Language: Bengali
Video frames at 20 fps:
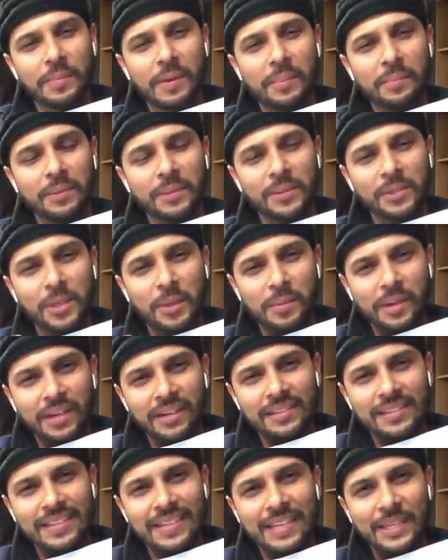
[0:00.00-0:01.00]
আমি আপনাদের সবার
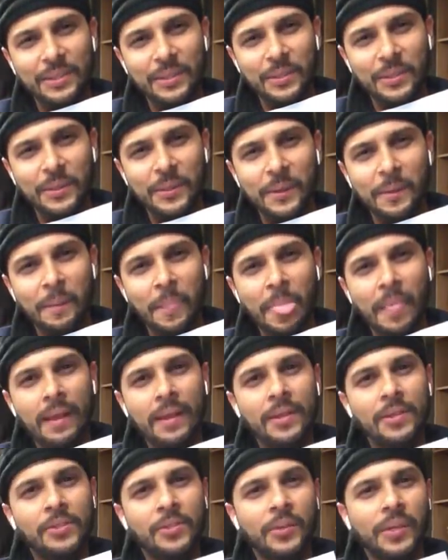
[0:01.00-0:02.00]
কাছে কৃতজ্ঞ
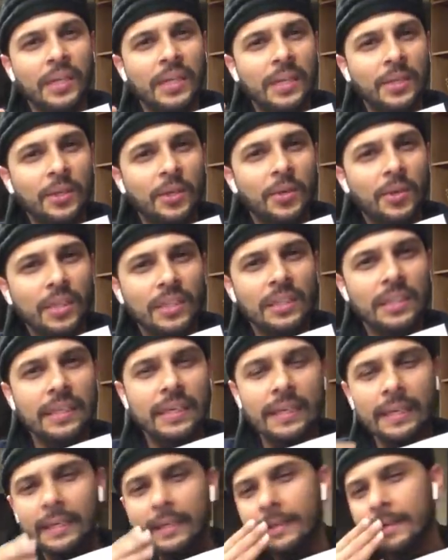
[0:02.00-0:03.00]
সো এই কৃতজ্ঞতা
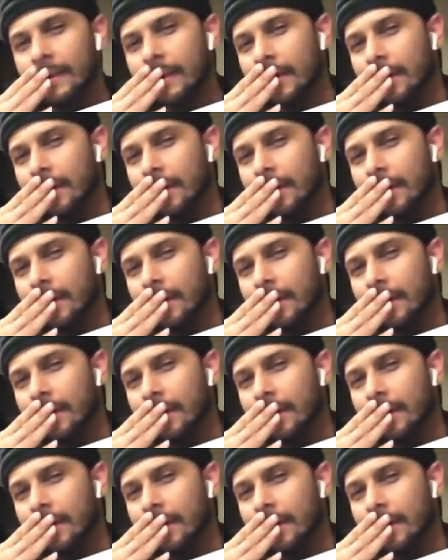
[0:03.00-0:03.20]
থেকেই